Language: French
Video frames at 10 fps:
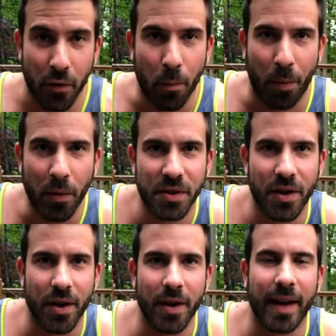vu un post
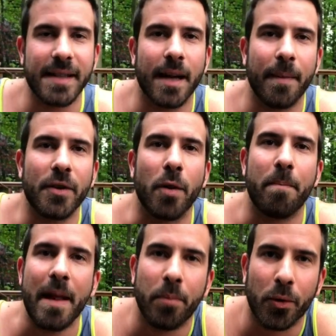euh, récemment de
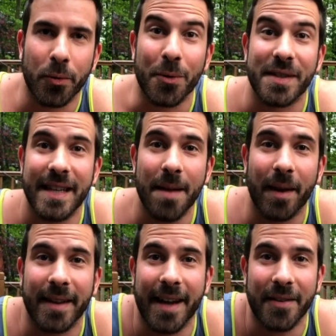Ben Bruno, un
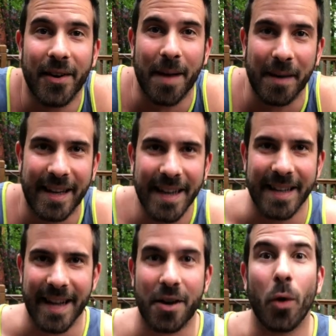célèbre entraîneur américain qui
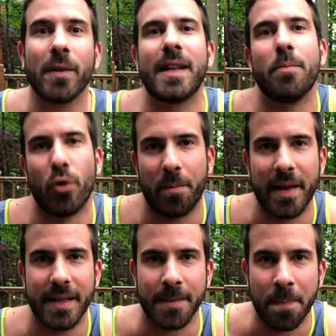était contre les
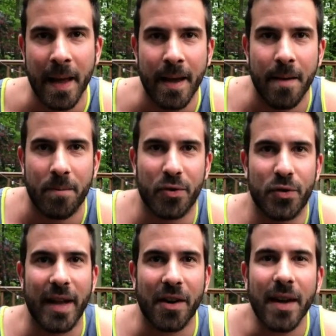burpees. Puis je
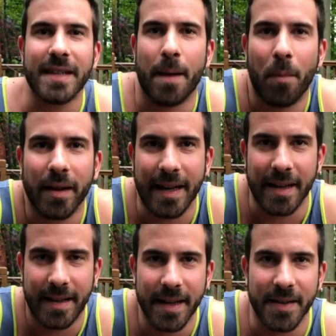suis d'accord avec sa
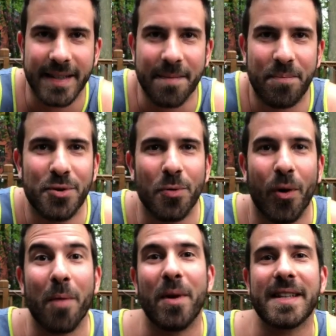mentalité que c'est plus ou
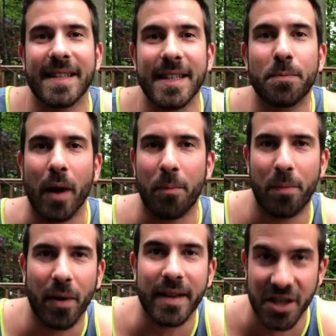moins un bon exercice pour la
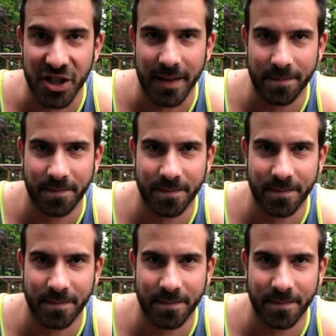plupart des gens.